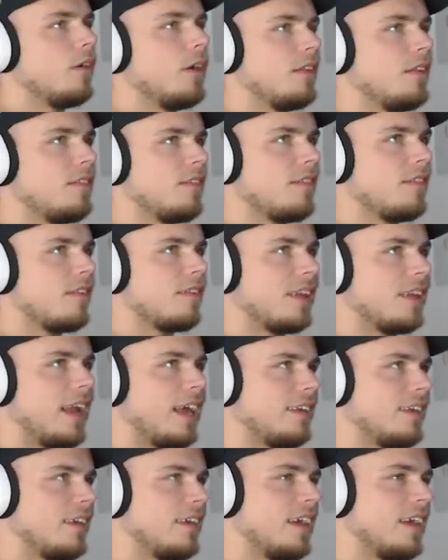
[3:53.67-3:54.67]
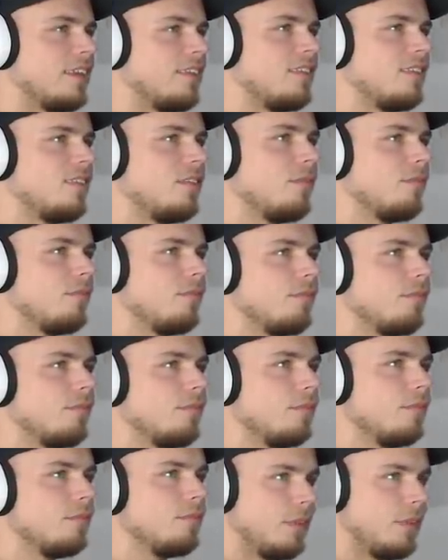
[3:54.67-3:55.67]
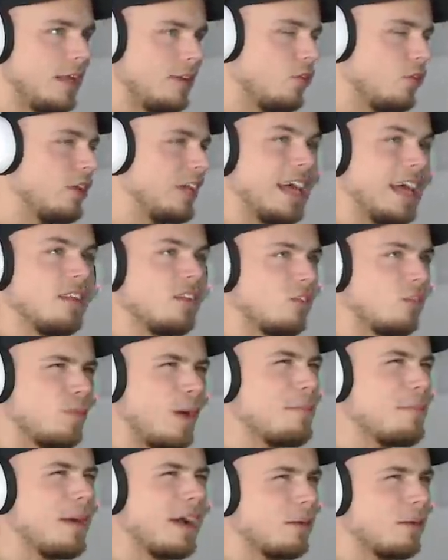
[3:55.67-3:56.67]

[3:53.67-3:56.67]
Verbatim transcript: Oder ist das das Gleiche jetzt? Der hat doch nicht alles zweimal